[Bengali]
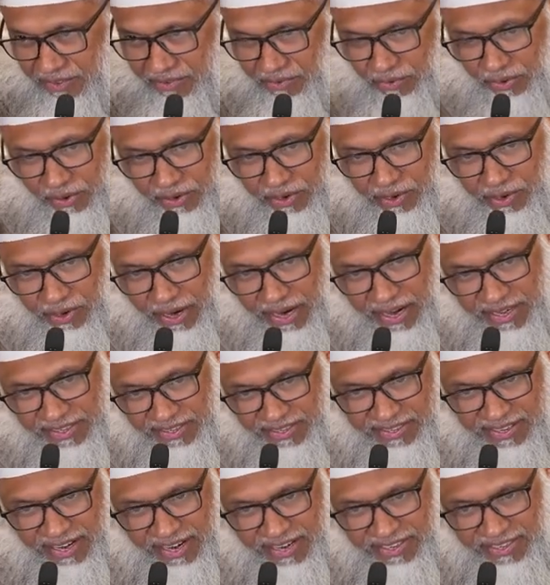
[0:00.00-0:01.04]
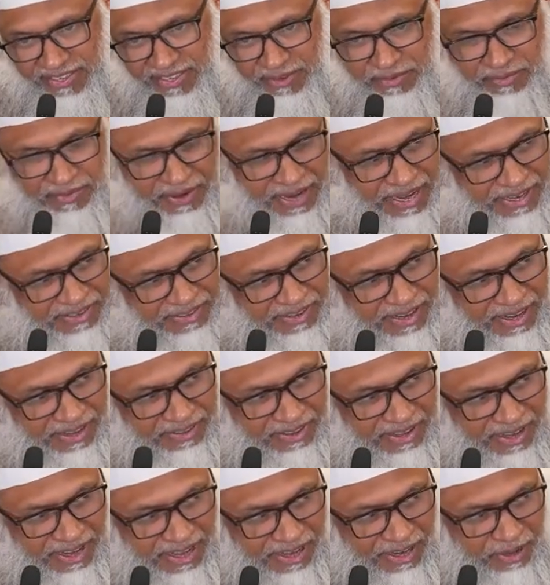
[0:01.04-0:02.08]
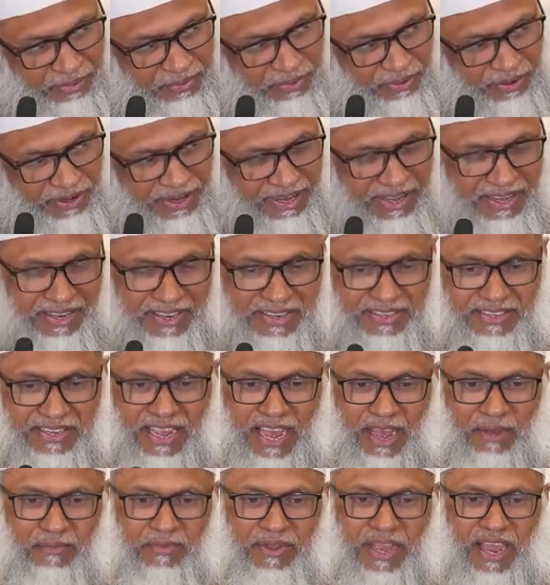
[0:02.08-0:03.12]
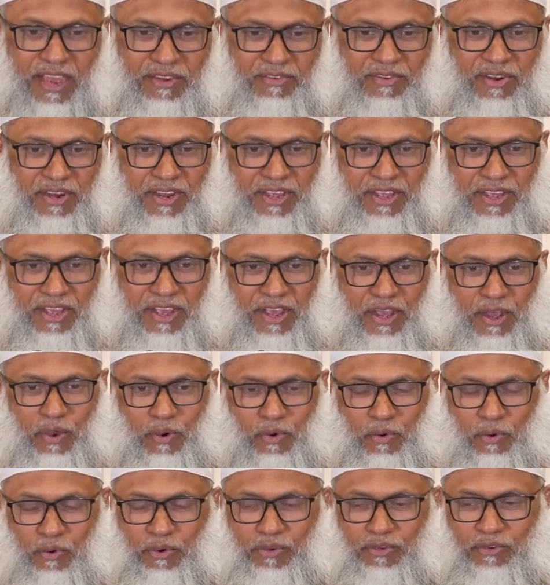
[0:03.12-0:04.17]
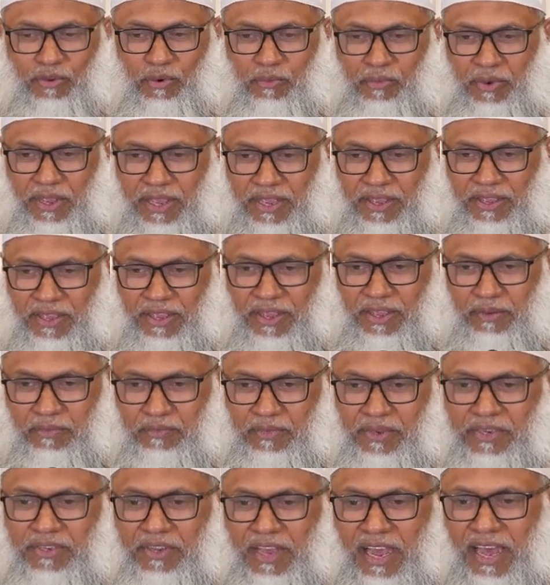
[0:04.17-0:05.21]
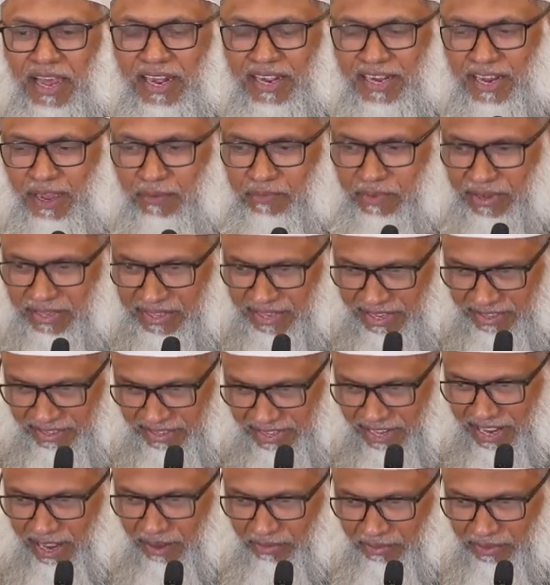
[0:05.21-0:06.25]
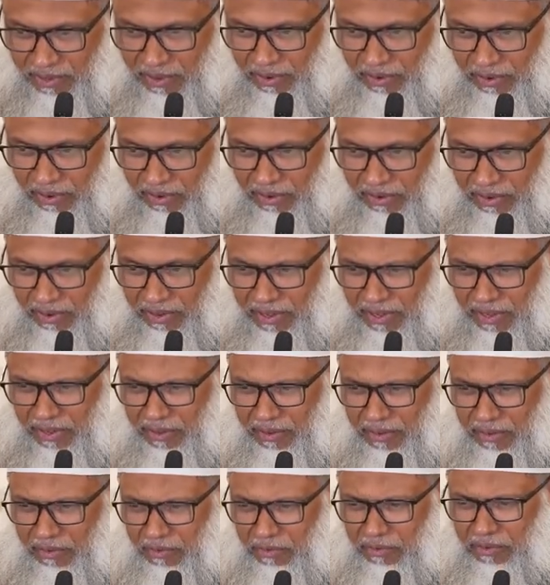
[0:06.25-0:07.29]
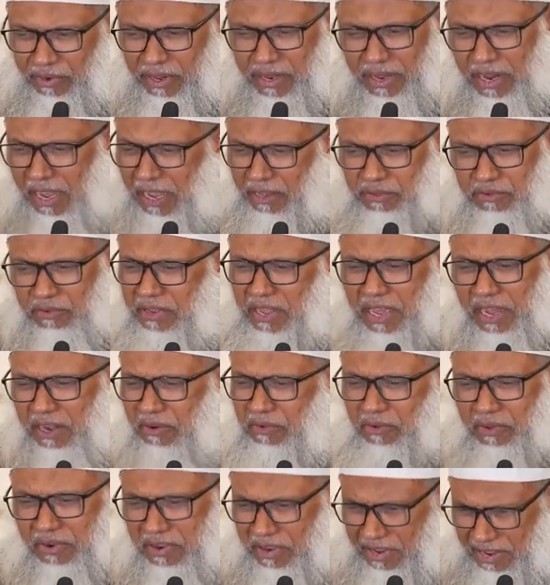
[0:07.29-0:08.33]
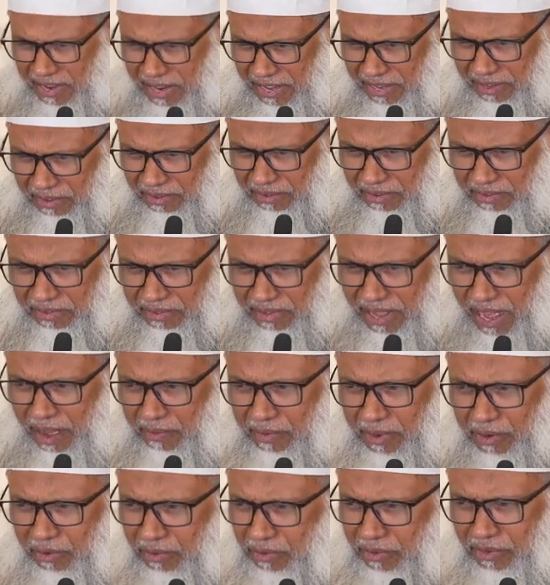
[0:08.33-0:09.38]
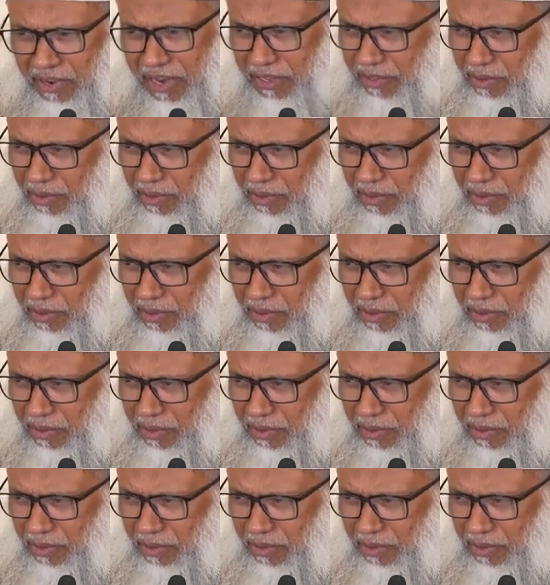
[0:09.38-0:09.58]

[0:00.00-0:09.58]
তো অন্য হাদিসে আসছে মায়েশা রাদিয়াল আনা বললেন যে আমি আসলে ওই সময় বেশ হালকা পাতলাই ছিলাম তো ওনারা এত খেয়াল করেন নাই আমার ওজন